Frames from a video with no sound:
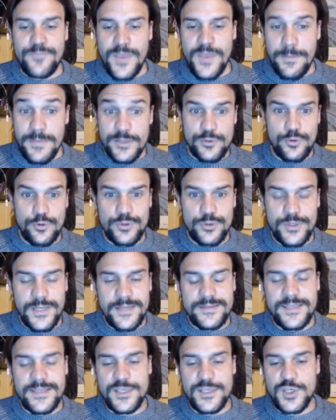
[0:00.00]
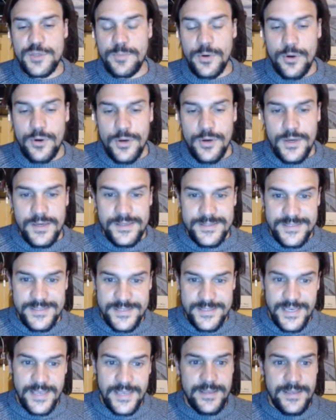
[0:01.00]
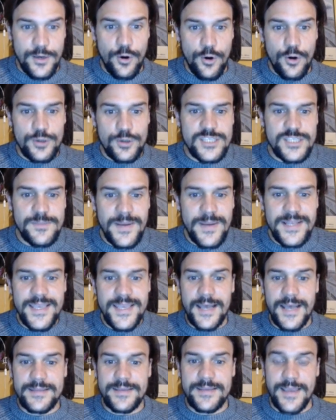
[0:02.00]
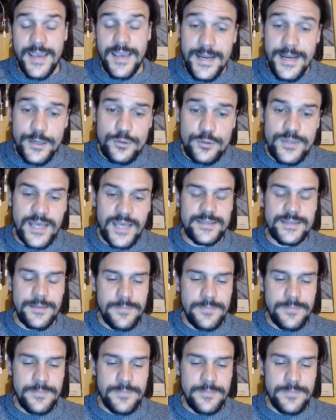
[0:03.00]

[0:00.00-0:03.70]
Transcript: Mi scuso in anticipo se dico cose sbagliate e le notate,